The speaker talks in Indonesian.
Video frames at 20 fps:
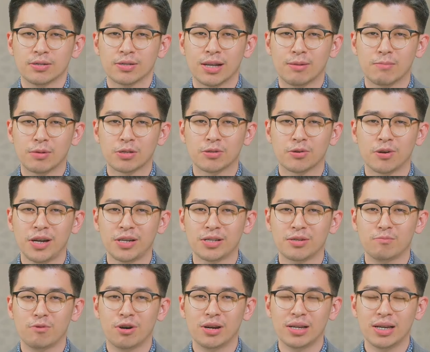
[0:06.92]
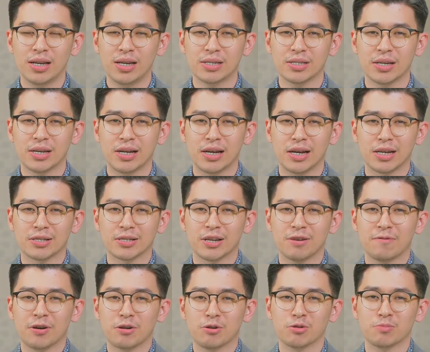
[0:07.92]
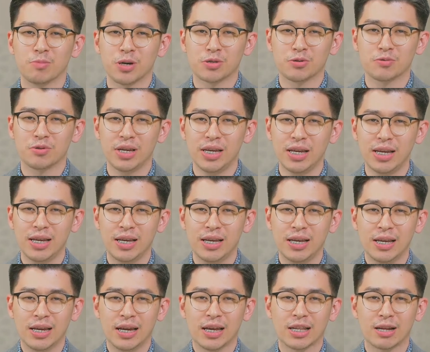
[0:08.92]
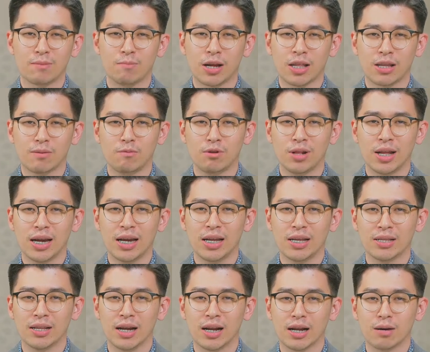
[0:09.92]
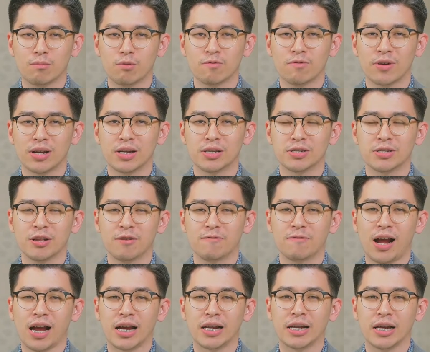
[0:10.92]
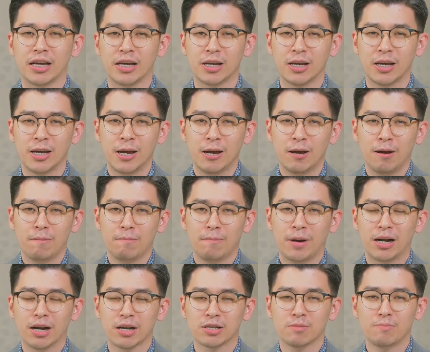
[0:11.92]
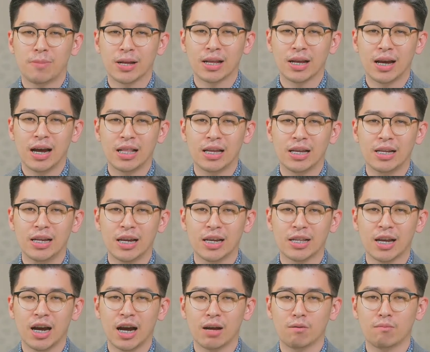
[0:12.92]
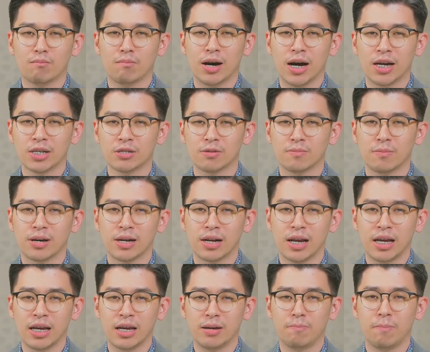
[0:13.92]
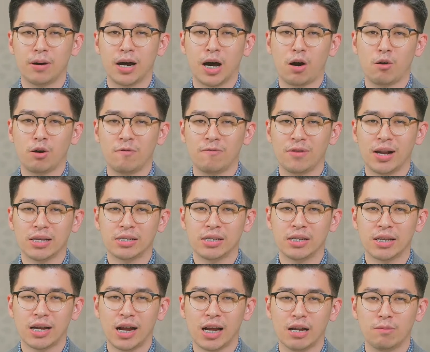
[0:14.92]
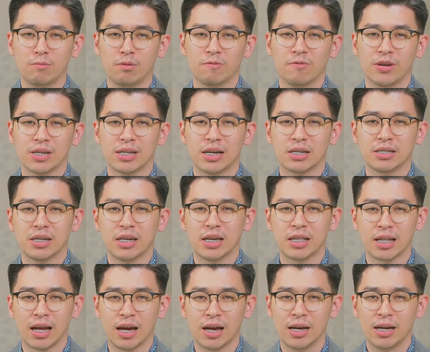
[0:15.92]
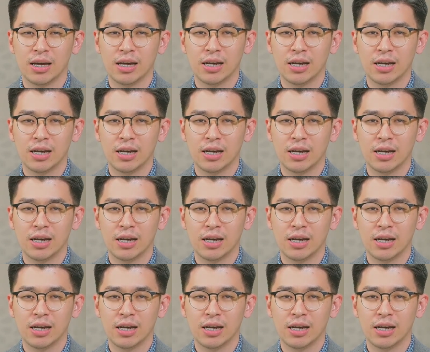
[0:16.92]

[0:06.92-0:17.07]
Selamat sore semuanya, saya dengan Stefanus Basuki. Kita bertemu lagi di Danamon Financial Friday. Pada kesempatan kali ini kita akan membahas mengenai pengaruh inflasi terhadap investasi kita.